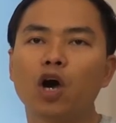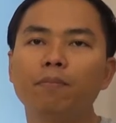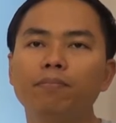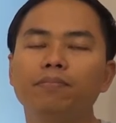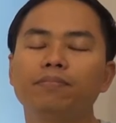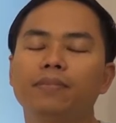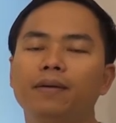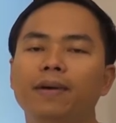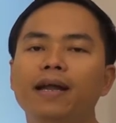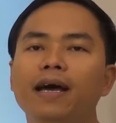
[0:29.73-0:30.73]
nhóm
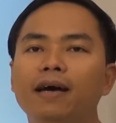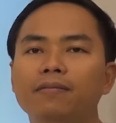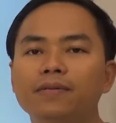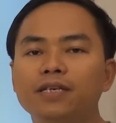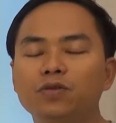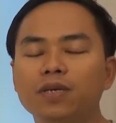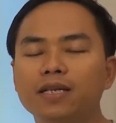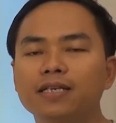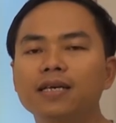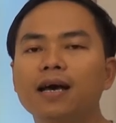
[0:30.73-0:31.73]
mà bán hàng bây giờ
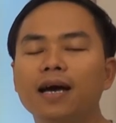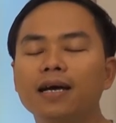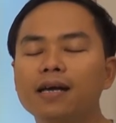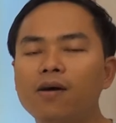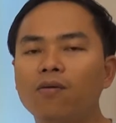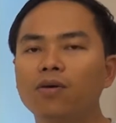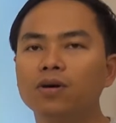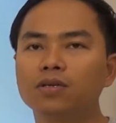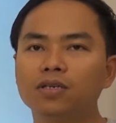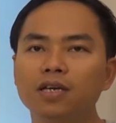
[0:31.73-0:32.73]
chúng ta thấy rất là khác
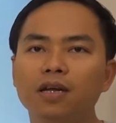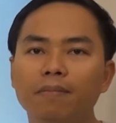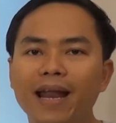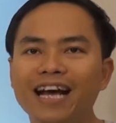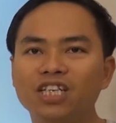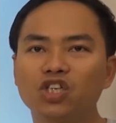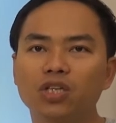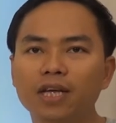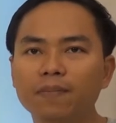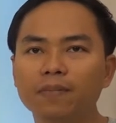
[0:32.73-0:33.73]
nhau. Thứ nhất là bán
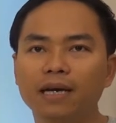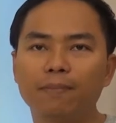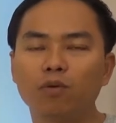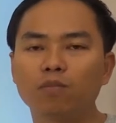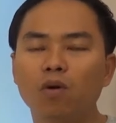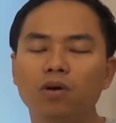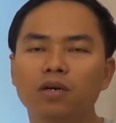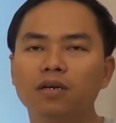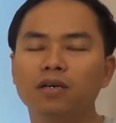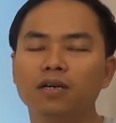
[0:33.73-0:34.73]
hàng trực tiếp gặp một
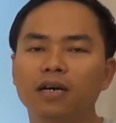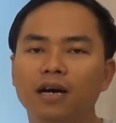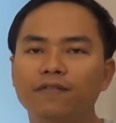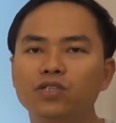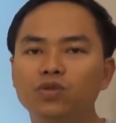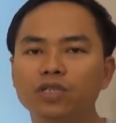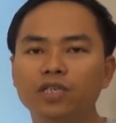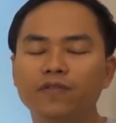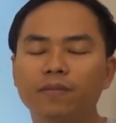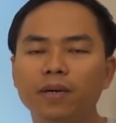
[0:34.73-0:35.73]
một à, ví dụ
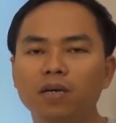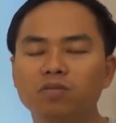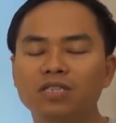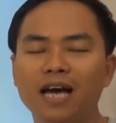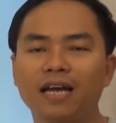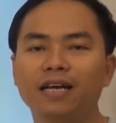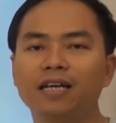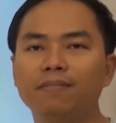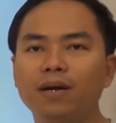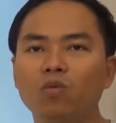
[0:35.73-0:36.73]
như tư vấn bất động
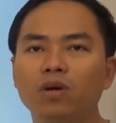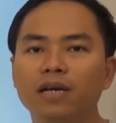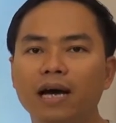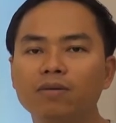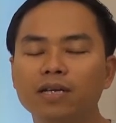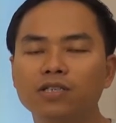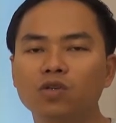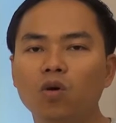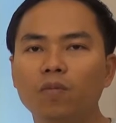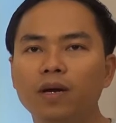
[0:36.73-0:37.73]
sản hay là bán quần áo
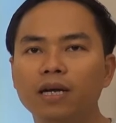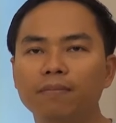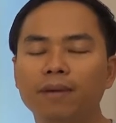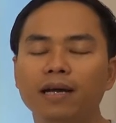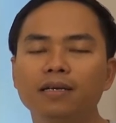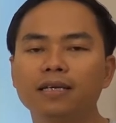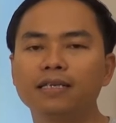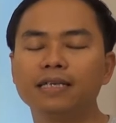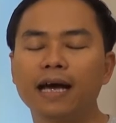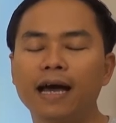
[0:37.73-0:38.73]
tại shop hay là
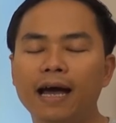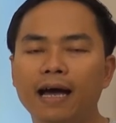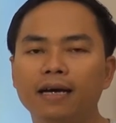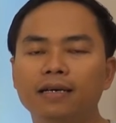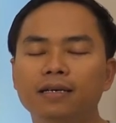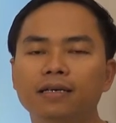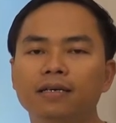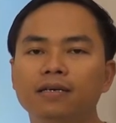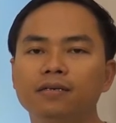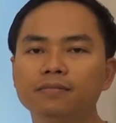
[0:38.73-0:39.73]
bán tại nhà hàng